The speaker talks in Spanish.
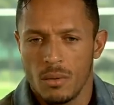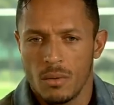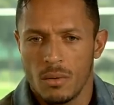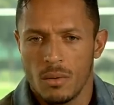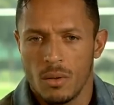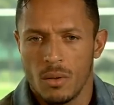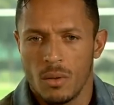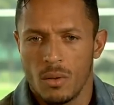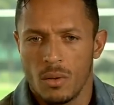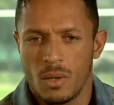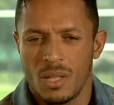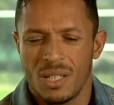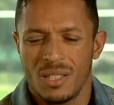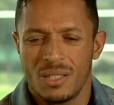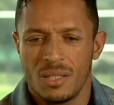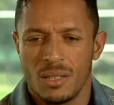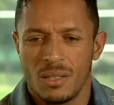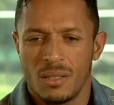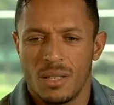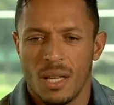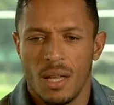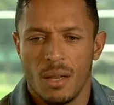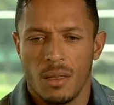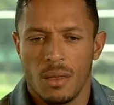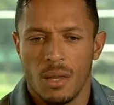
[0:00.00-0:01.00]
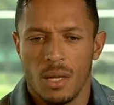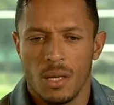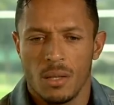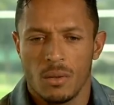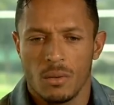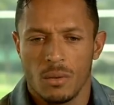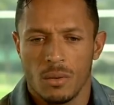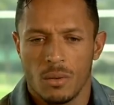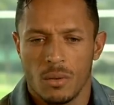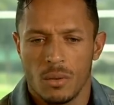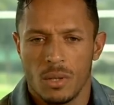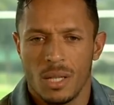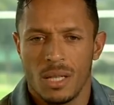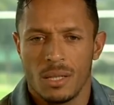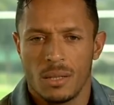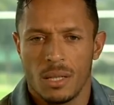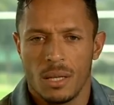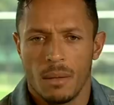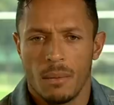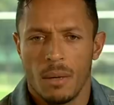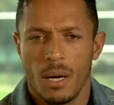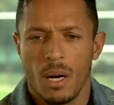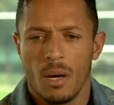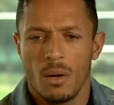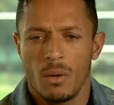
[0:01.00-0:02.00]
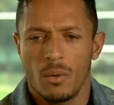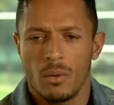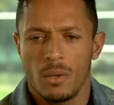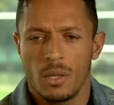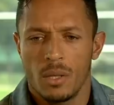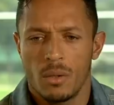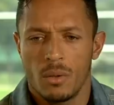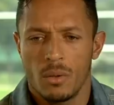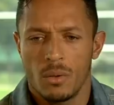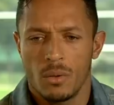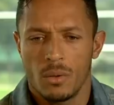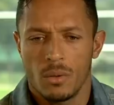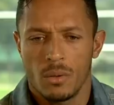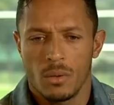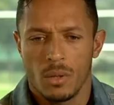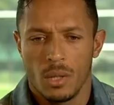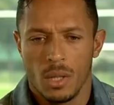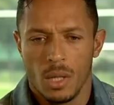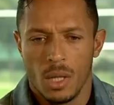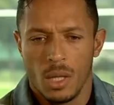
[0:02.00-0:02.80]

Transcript: con lo que se está haciendo, con el trabajo y con